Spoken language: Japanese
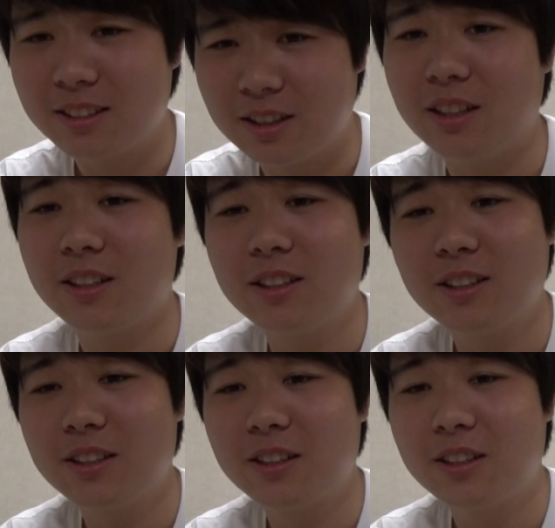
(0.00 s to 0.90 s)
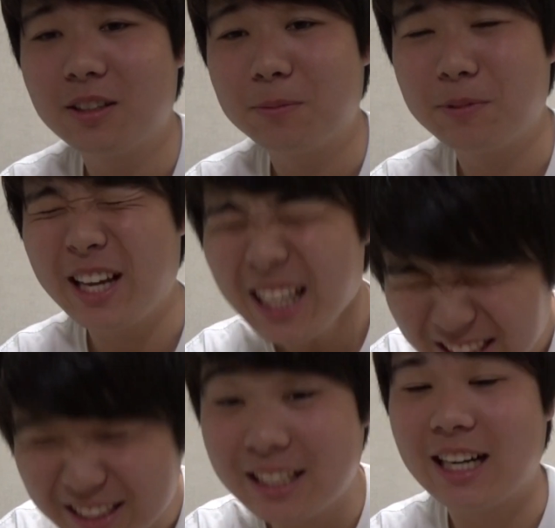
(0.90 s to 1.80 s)
くんなうん。
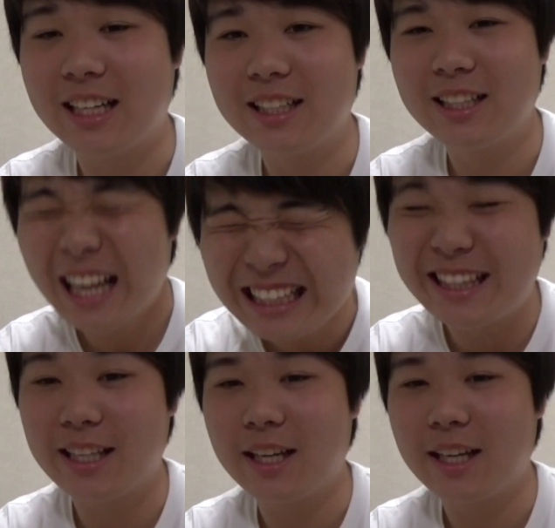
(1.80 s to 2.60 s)
えってね。えっ